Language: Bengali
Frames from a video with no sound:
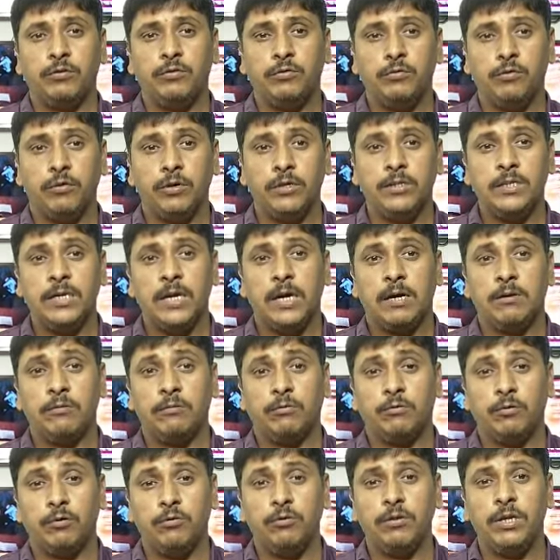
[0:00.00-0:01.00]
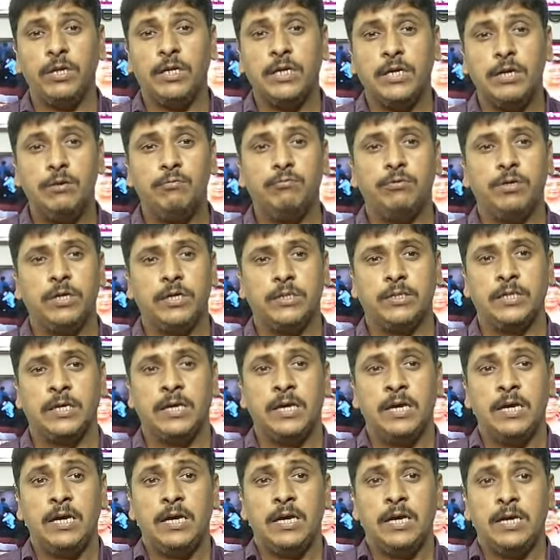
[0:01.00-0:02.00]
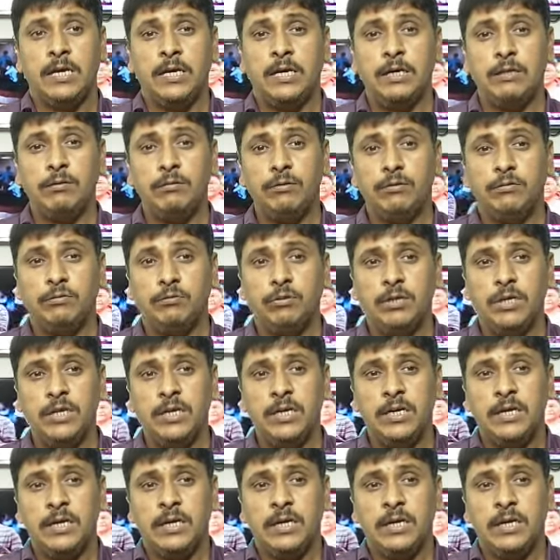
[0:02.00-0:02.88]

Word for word: শুরু করেছে এখন তদন্তে কি উঠে আছে কিন্তু যদি